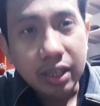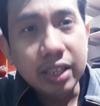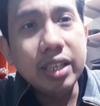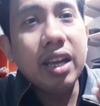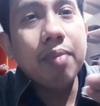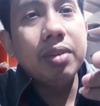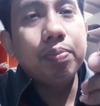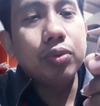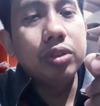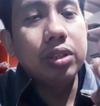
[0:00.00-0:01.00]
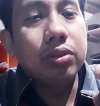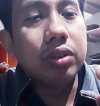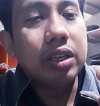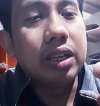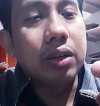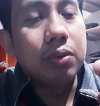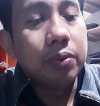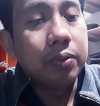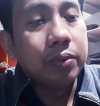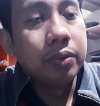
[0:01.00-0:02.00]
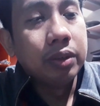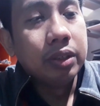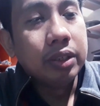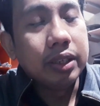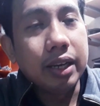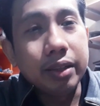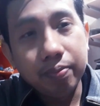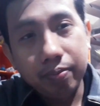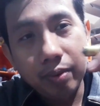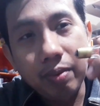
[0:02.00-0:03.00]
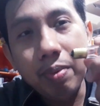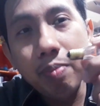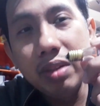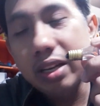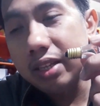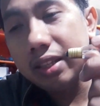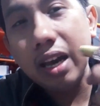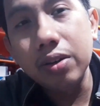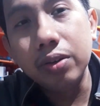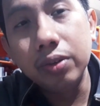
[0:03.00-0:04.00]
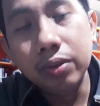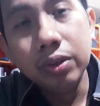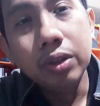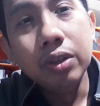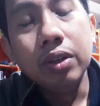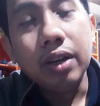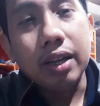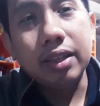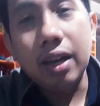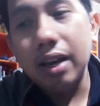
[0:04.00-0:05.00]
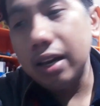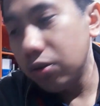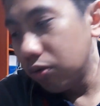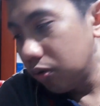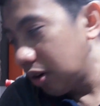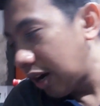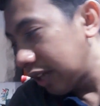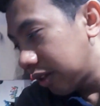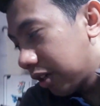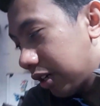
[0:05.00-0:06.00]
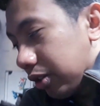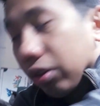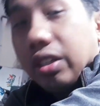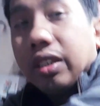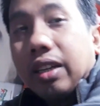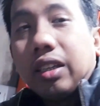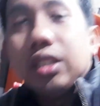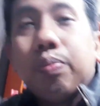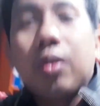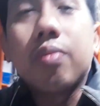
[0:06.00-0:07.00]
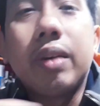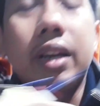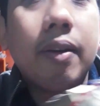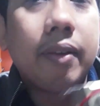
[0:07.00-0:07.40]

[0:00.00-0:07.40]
Kasi ang dami ng pundidong ilaw. Yan, magpapabili rin tayo. At saka yung ating inorder na transformer,